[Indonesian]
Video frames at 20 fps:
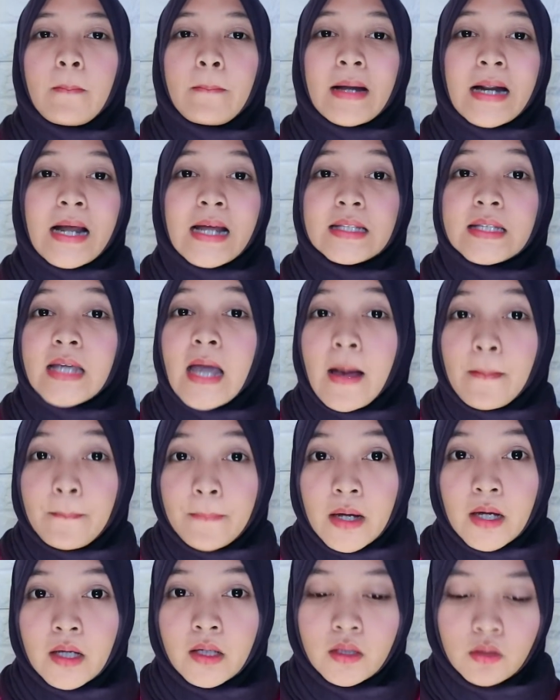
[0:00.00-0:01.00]
perannya
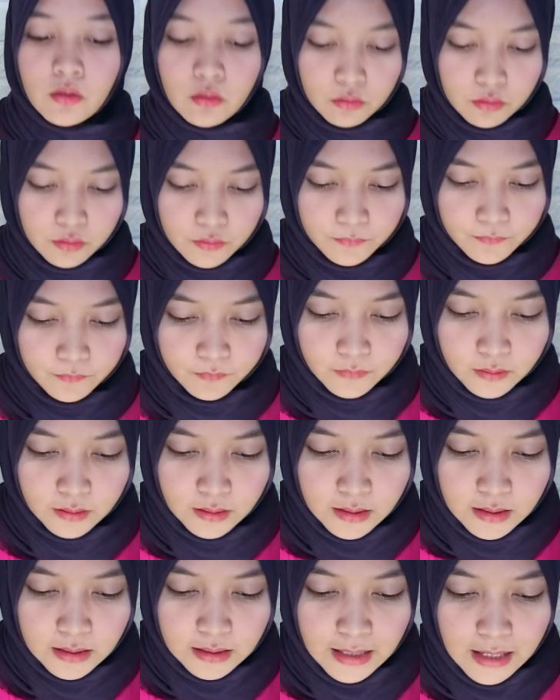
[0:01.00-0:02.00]
apa gitu
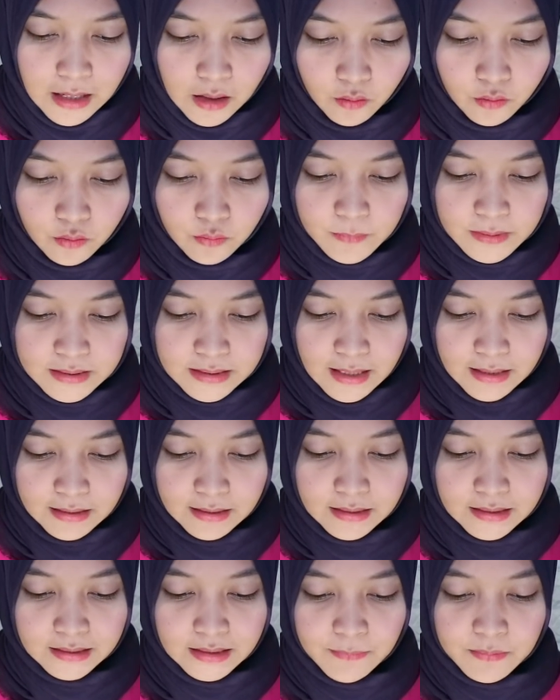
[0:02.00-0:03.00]
Lalu
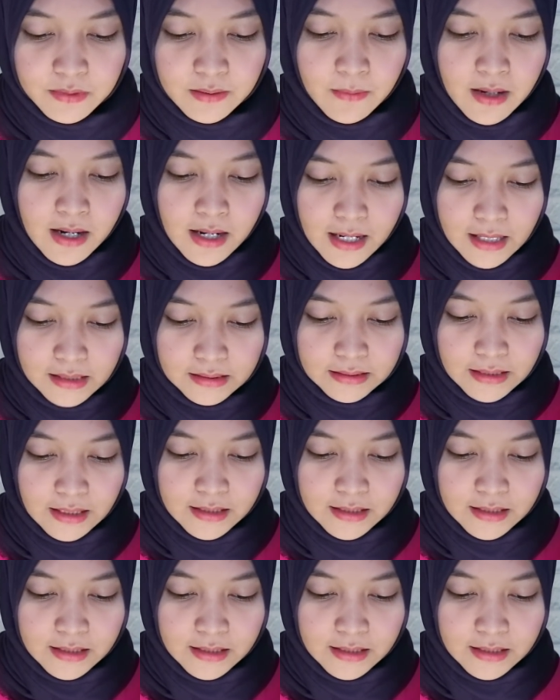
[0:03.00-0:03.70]
pesannya tetap semangat,